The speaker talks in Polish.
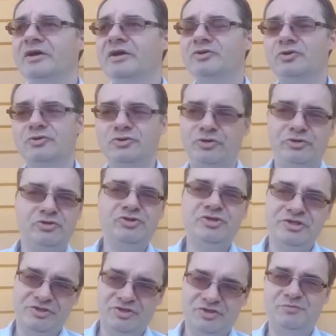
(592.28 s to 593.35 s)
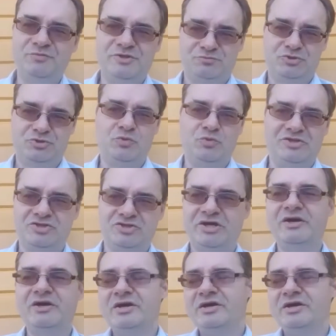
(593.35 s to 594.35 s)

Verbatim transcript: e, do której on się natychmiast przyłącza.